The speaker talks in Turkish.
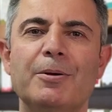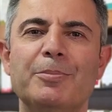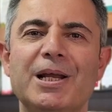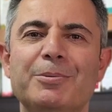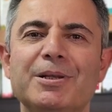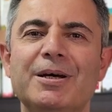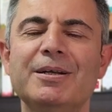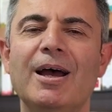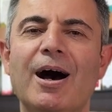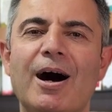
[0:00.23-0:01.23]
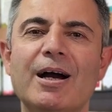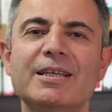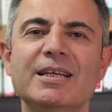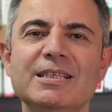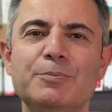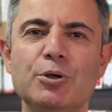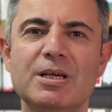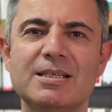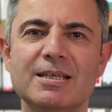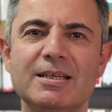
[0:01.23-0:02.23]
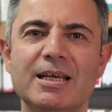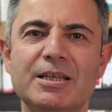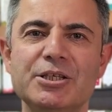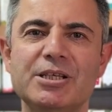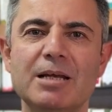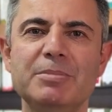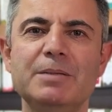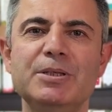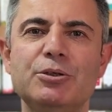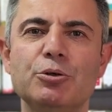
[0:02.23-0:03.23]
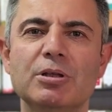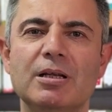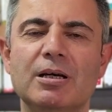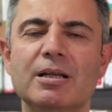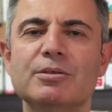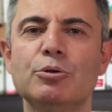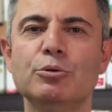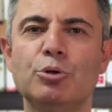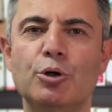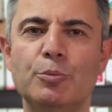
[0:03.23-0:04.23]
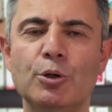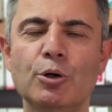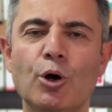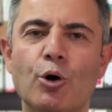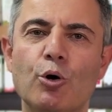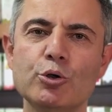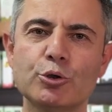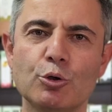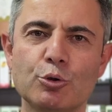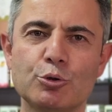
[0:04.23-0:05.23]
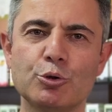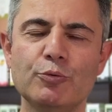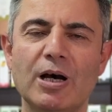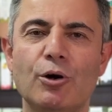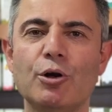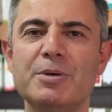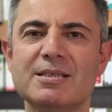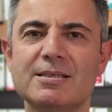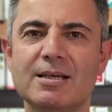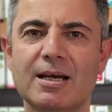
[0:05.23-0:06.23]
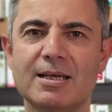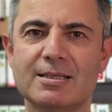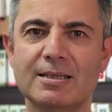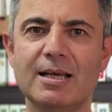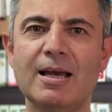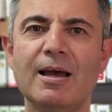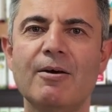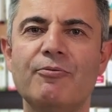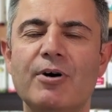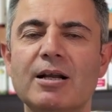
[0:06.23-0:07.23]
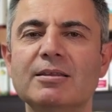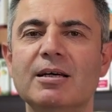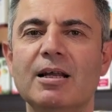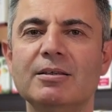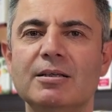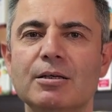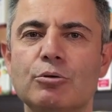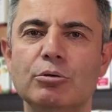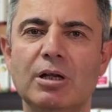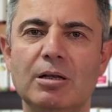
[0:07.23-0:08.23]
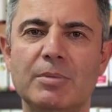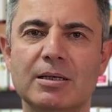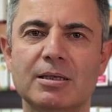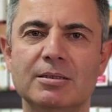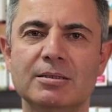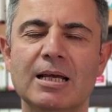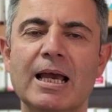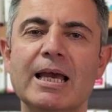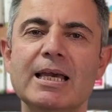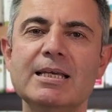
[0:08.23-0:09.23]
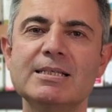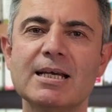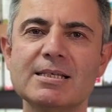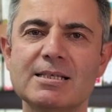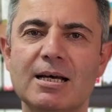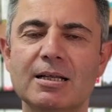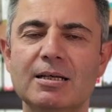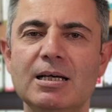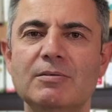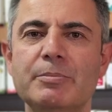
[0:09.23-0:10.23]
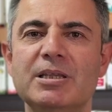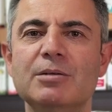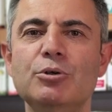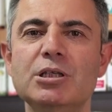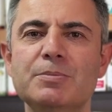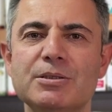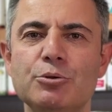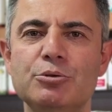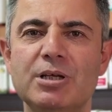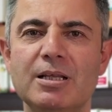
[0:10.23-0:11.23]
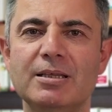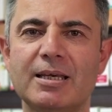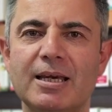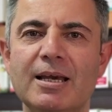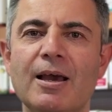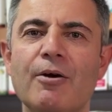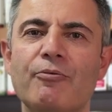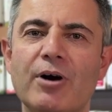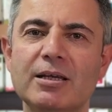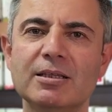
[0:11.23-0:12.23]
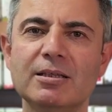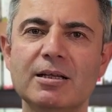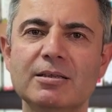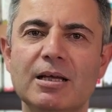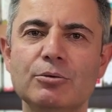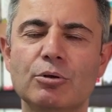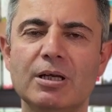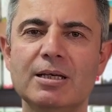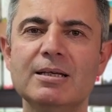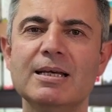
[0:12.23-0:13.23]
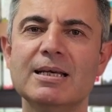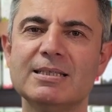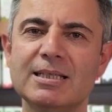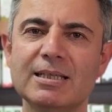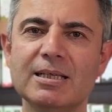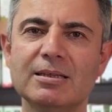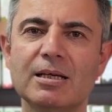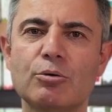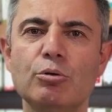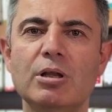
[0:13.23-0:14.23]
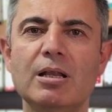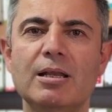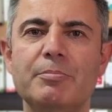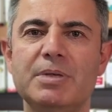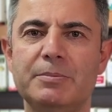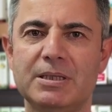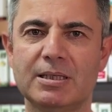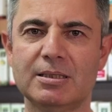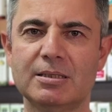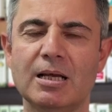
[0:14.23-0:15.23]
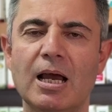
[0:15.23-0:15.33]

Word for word: Merhabalar. Akdeniz bölgesinde yetişen bir bitki olan anason tohumu hoş kokusu ve aroması sayesinde farklı alanlarda kullanılmaktadır. İnsan sağlığı ve metabolizması üzerindeki faydalarından dolayı sıklıkla kullanılan bir bitkidir.